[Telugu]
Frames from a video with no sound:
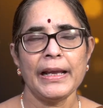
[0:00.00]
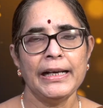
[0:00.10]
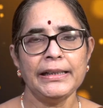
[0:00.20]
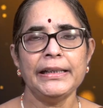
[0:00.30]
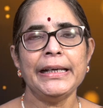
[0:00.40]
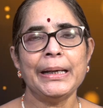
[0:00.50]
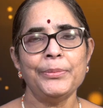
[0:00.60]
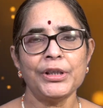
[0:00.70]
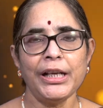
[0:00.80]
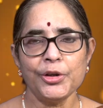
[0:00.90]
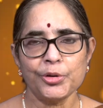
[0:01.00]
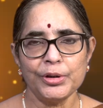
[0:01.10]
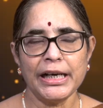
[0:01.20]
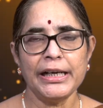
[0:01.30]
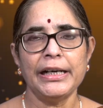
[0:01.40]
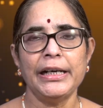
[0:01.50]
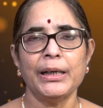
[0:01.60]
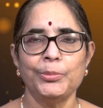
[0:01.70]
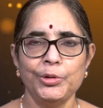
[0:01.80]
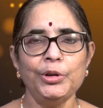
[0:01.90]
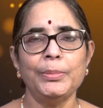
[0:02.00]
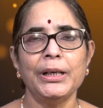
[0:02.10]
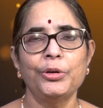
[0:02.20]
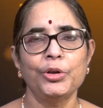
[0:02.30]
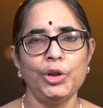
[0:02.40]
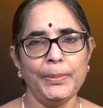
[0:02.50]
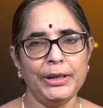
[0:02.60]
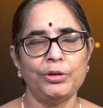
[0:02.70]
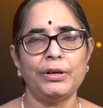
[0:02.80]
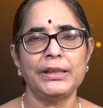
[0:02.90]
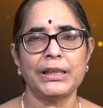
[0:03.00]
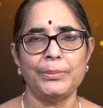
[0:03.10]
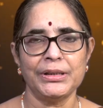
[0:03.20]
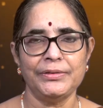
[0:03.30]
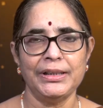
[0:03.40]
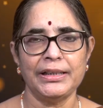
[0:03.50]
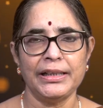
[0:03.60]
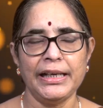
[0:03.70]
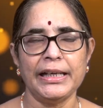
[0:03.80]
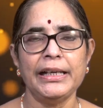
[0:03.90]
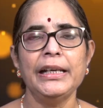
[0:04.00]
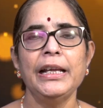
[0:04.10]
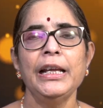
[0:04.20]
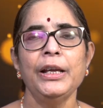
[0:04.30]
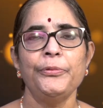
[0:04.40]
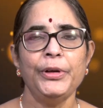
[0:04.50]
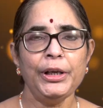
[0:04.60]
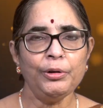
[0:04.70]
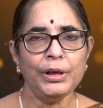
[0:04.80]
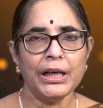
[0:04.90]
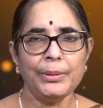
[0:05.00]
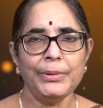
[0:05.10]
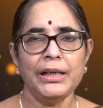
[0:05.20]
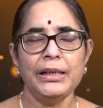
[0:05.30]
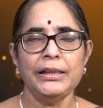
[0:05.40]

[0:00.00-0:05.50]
అయితే ఈ అంశాలు చూడడానికంటే ముందు మనం గుర్తుపెట్టుకోవాల్సిన అంశం ఏంటంటే వీలునామా